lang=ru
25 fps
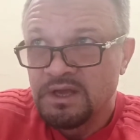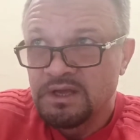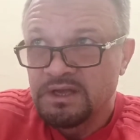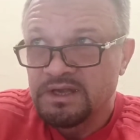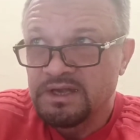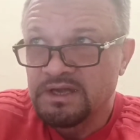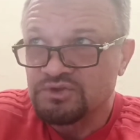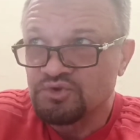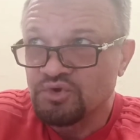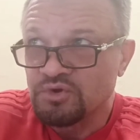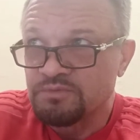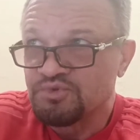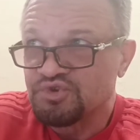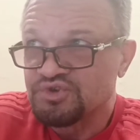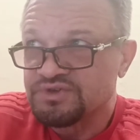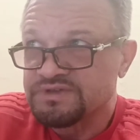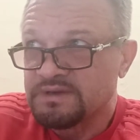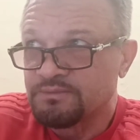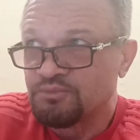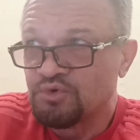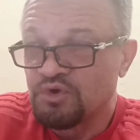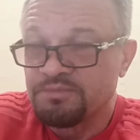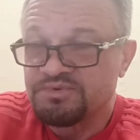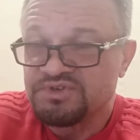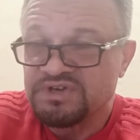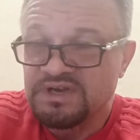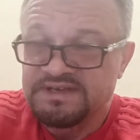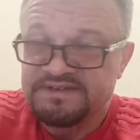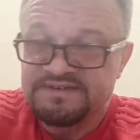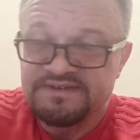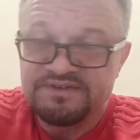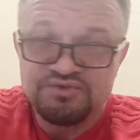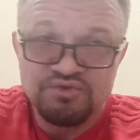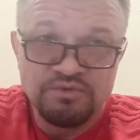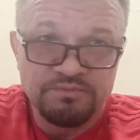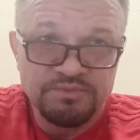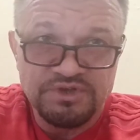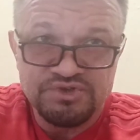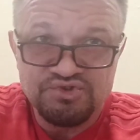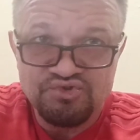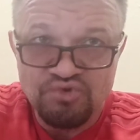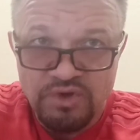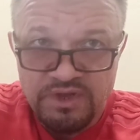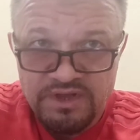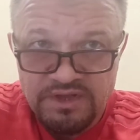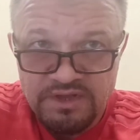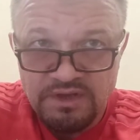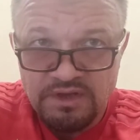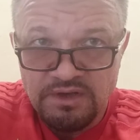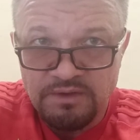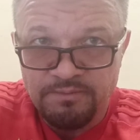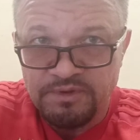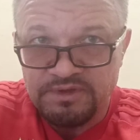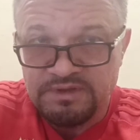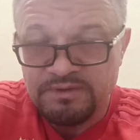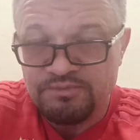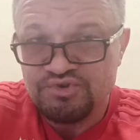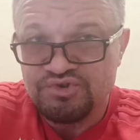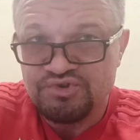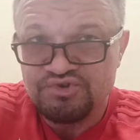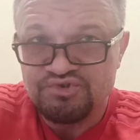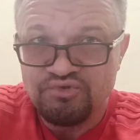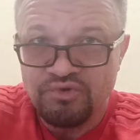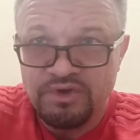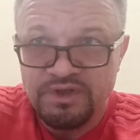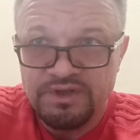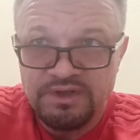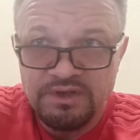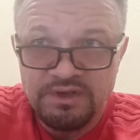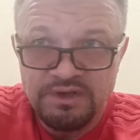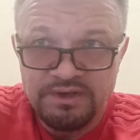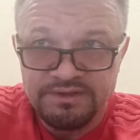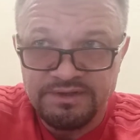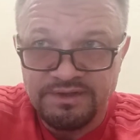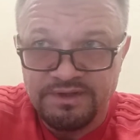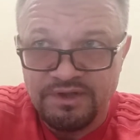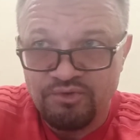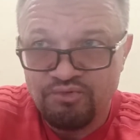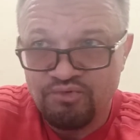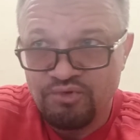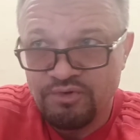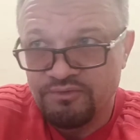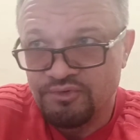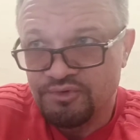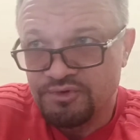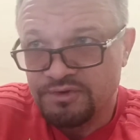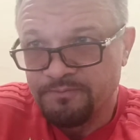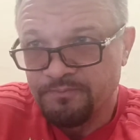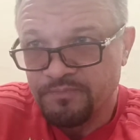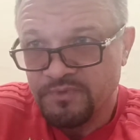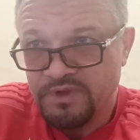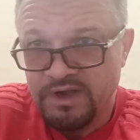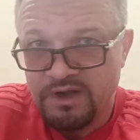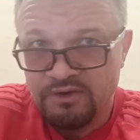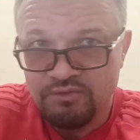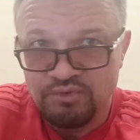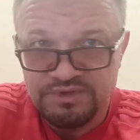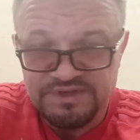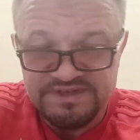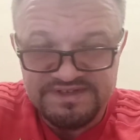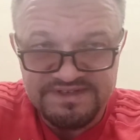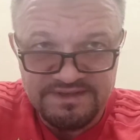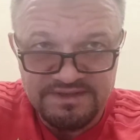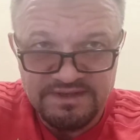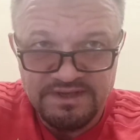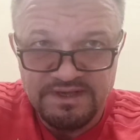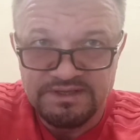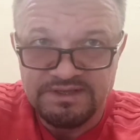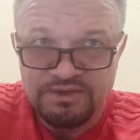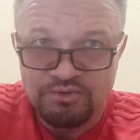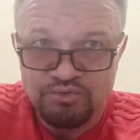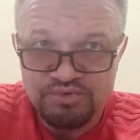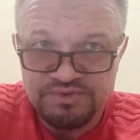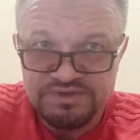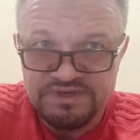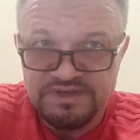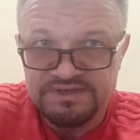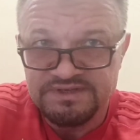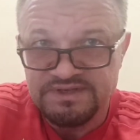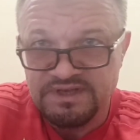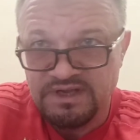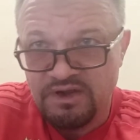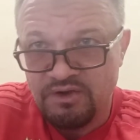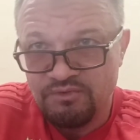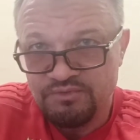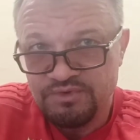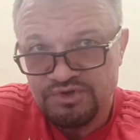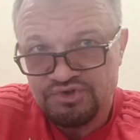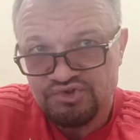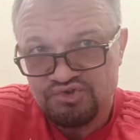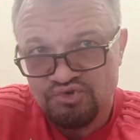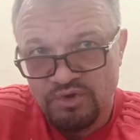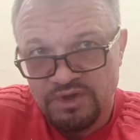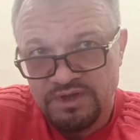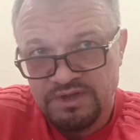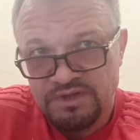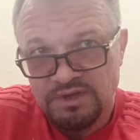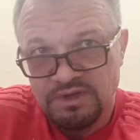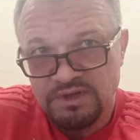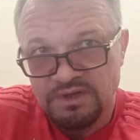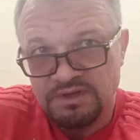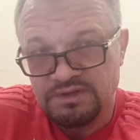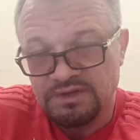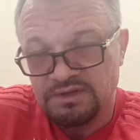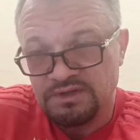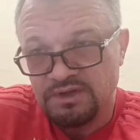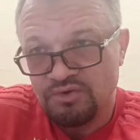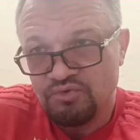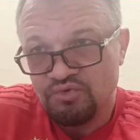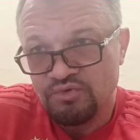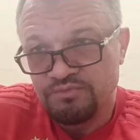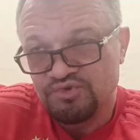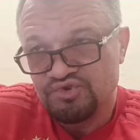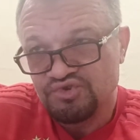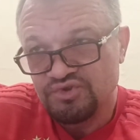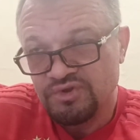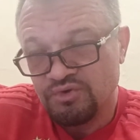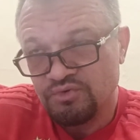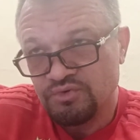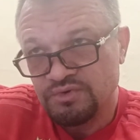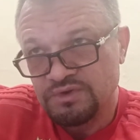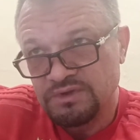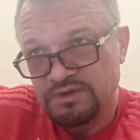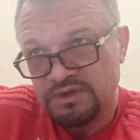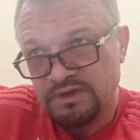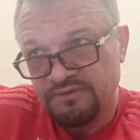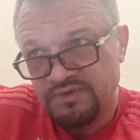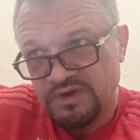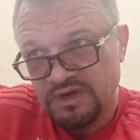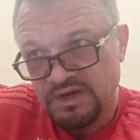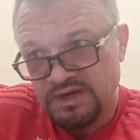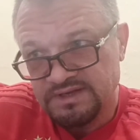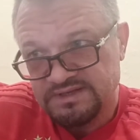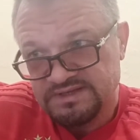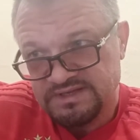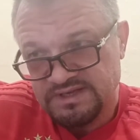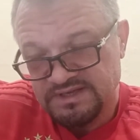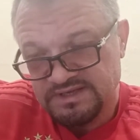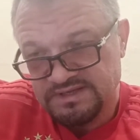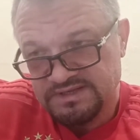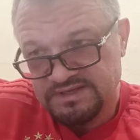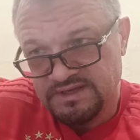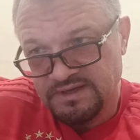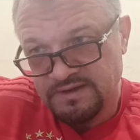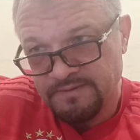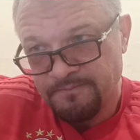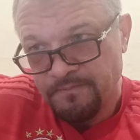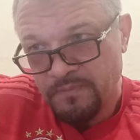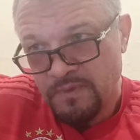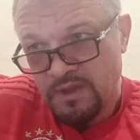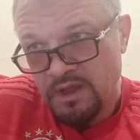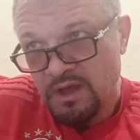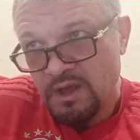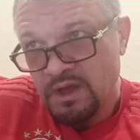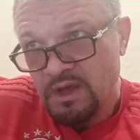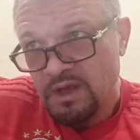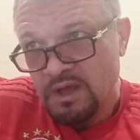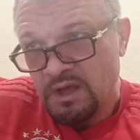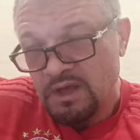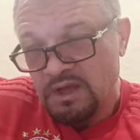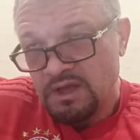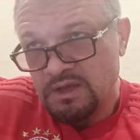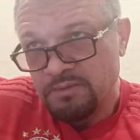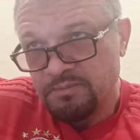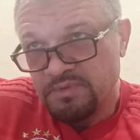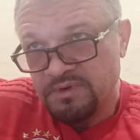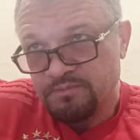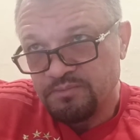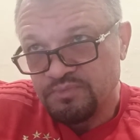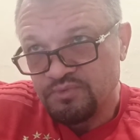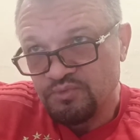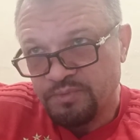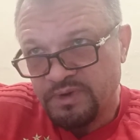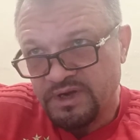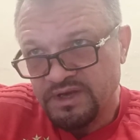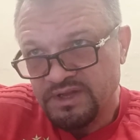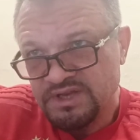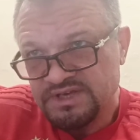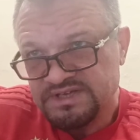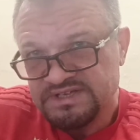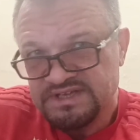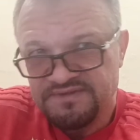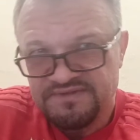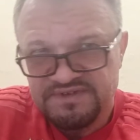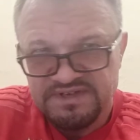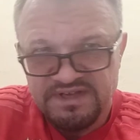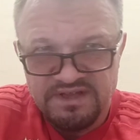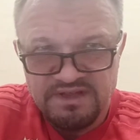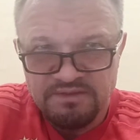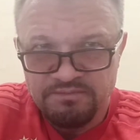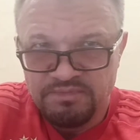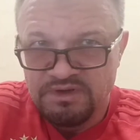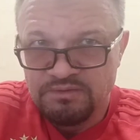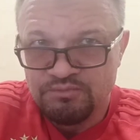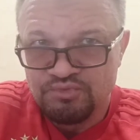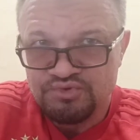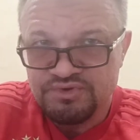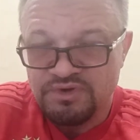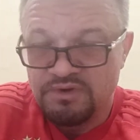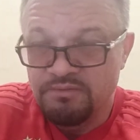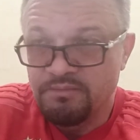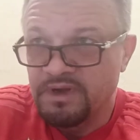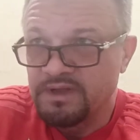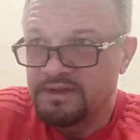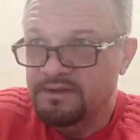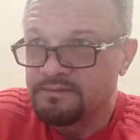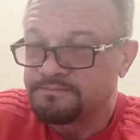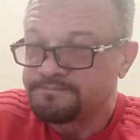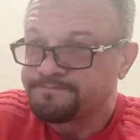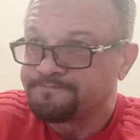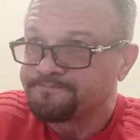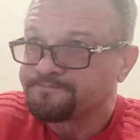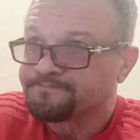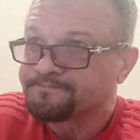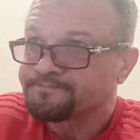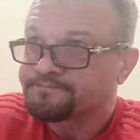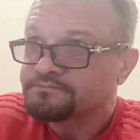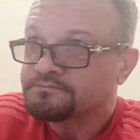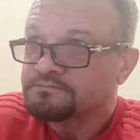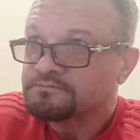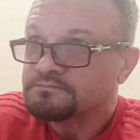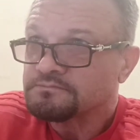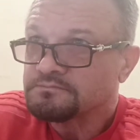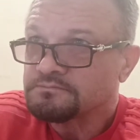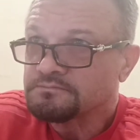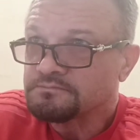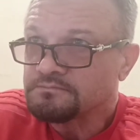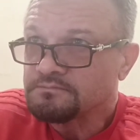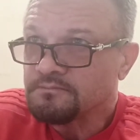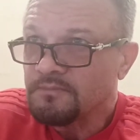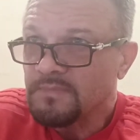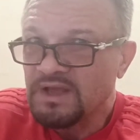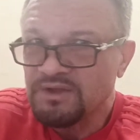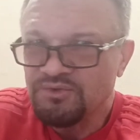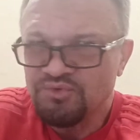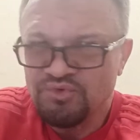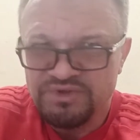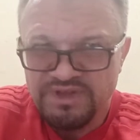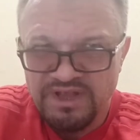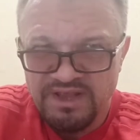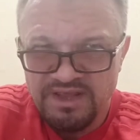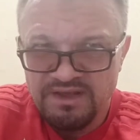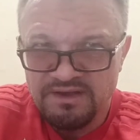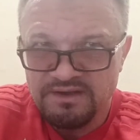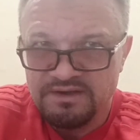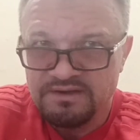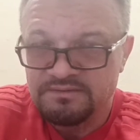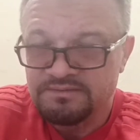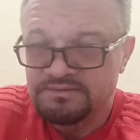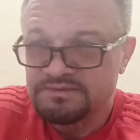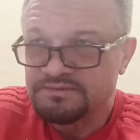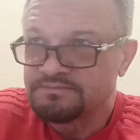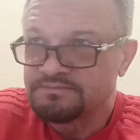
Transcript: которые между собой общались в основном на суахиле, потому что суахили это такой вот, как вот СНГ это русский язык, а у них суахили это такой международный африканский язык. И ну, практически все они были мусульмане. Но ну, такие